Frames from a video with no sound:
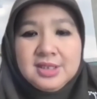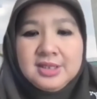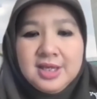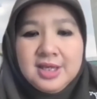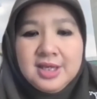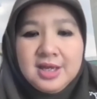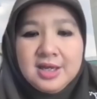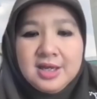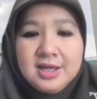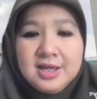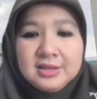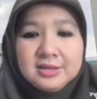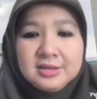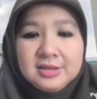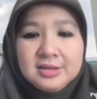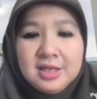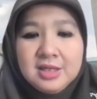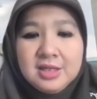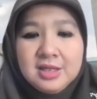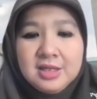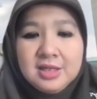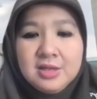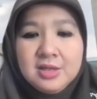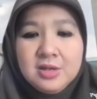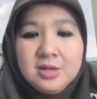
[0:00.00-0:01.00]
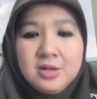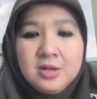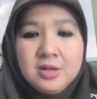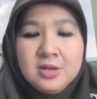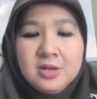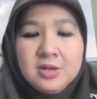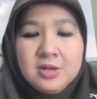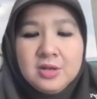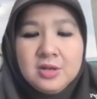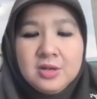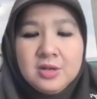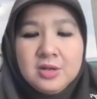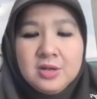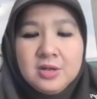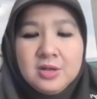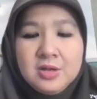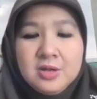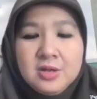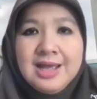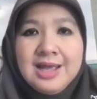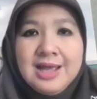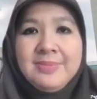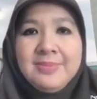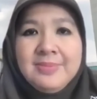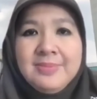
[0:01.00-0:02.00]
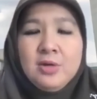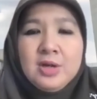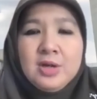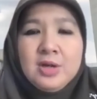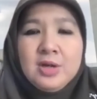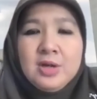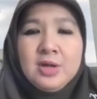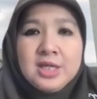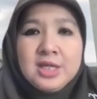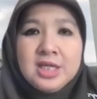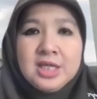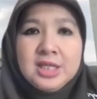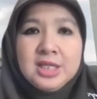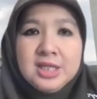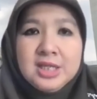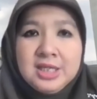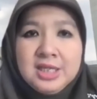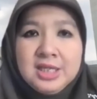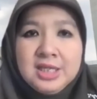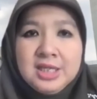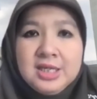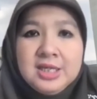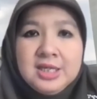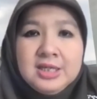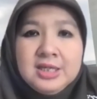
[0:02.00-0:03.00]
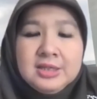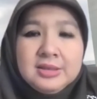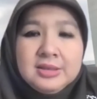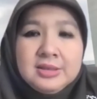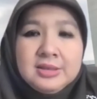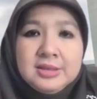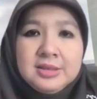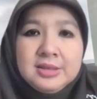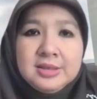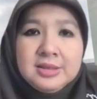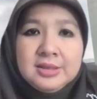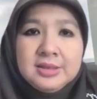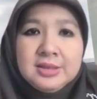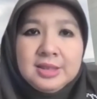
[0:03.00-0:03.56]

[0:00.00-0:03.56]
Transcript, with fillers: Ya, kalau eh, delapan 8 orang ini uh,